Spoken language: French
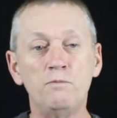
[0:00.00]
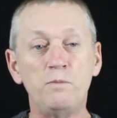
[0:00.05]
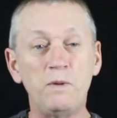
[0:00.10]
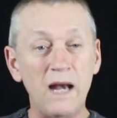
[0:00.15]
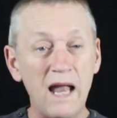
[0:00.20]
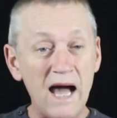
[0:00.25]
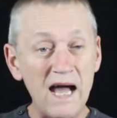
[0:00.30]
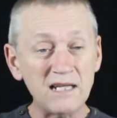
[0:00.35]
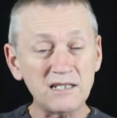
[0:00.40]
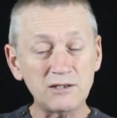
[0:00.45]

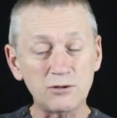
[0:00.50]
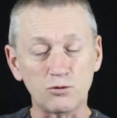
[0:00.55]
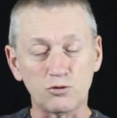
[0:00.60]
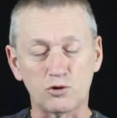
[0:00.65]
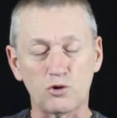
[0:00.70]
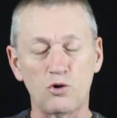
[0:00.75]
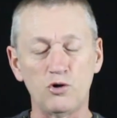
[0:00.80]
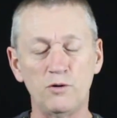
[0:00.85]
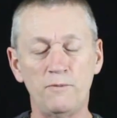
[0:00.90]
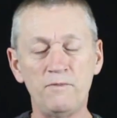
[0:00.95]
place où
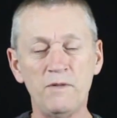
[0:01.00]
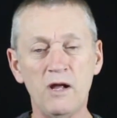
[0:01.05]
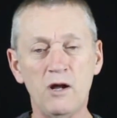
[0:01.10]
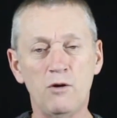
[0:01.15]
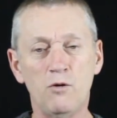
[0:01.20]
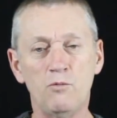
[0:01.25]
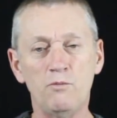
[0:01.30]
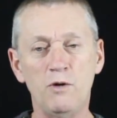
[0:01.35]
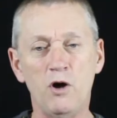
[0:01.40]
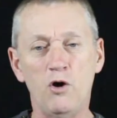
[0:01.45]

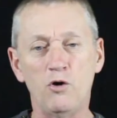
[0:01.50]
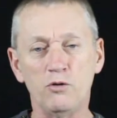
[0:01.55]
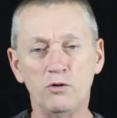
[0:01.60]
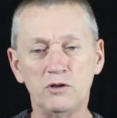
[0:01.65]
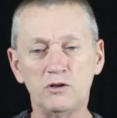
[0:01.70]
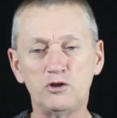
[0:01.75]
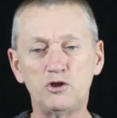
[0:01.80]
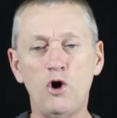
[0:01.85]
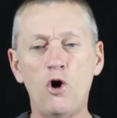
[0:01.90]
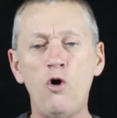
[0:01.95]
on
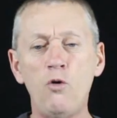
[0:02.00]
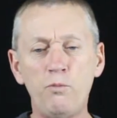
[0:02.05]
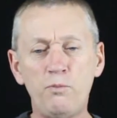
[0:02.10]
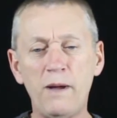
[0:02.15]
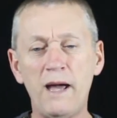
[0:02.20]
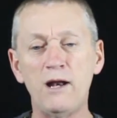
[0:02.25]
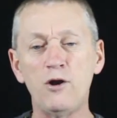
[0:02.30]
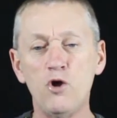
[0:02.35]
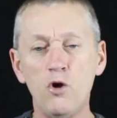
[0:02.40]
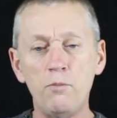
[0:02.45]

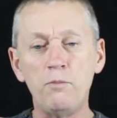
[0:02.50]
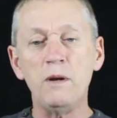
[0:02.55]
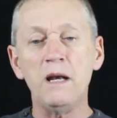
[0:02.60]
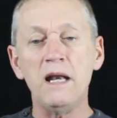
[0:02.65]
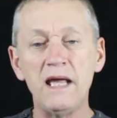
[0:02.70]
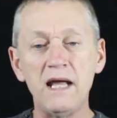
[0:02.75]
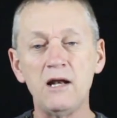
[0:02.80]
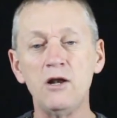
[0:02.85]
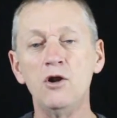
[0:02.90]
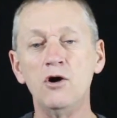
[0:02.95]
dompait le
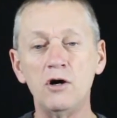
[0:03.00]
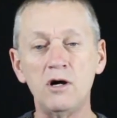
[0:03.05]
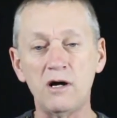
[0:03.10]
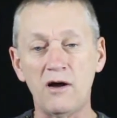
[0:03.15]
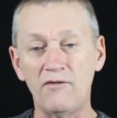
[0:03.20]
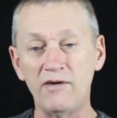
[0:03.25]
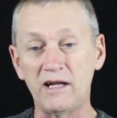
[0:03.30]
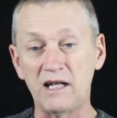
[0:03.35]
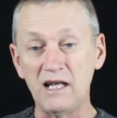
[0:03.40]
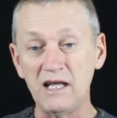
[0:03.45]
blé là
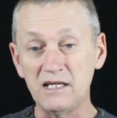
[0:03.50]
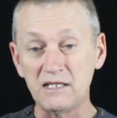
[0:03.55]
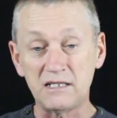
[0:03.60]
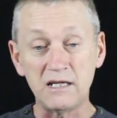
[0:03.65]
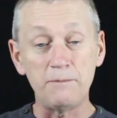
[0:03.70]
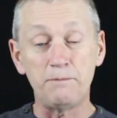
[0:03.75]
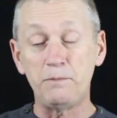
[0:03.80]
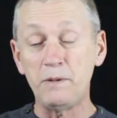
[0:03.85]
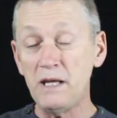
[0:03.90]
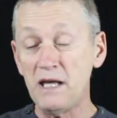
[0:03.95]
avec
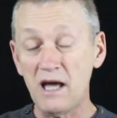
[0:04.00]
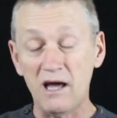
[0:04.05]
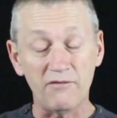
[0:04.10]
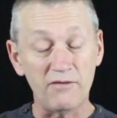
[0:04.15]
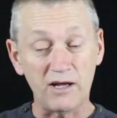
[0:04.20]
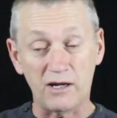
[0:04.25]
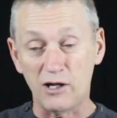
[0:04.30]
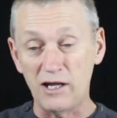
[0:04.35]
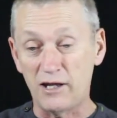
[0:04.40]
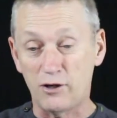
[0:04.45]
les épis,
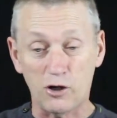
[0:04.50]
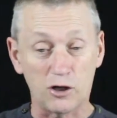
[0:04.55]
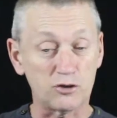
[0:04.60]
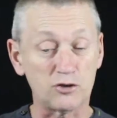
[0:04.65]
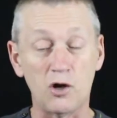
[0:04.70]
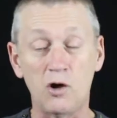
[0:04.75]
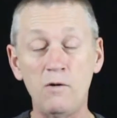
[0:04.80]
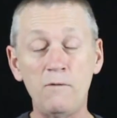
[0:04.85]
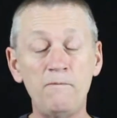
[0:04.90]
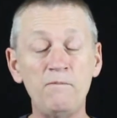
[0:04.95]
avec les
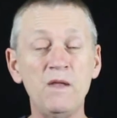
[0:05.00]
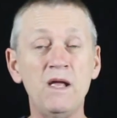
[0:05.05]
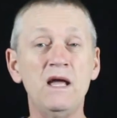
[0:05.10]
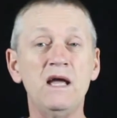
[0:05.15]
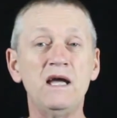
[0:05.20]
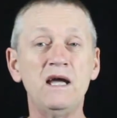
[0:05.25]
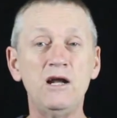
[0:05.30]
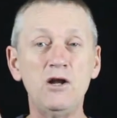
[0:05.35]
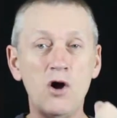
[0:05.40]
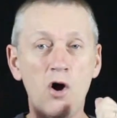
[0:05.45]
cotons,
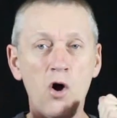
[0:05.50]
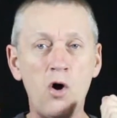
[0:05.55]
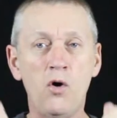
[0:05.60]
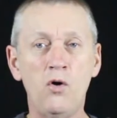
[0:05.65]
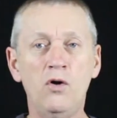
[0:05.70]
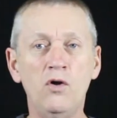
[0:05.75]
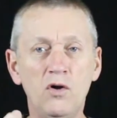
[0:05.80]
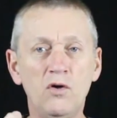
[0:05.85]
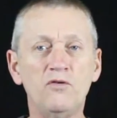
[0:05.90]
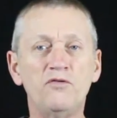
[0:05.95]
et là
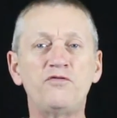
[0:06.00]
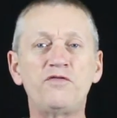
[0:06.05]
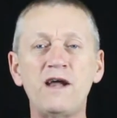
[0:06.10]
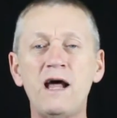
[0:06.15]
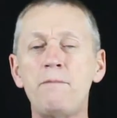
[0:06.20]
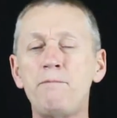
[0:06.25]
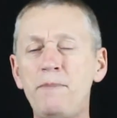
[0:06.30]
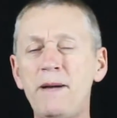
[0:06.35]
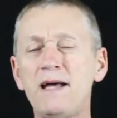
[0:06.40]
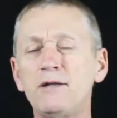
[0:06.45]
on
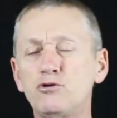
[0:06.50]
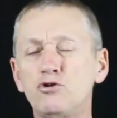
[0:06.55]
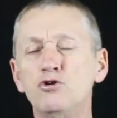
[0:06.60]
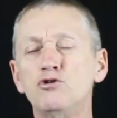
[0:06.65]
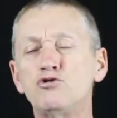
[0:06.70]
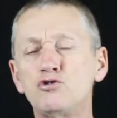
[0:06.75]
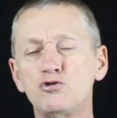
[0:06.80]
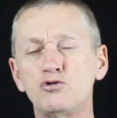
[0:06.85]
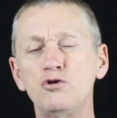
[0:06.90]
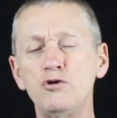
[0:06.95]
frappait
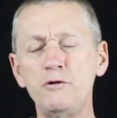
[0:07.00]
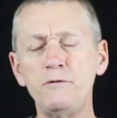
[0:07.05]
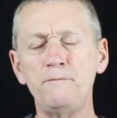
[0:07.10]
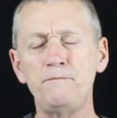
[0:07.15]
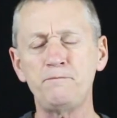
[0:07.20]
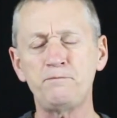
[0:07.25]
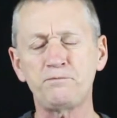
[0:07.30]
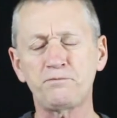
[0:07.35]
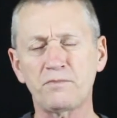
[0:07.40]
dessus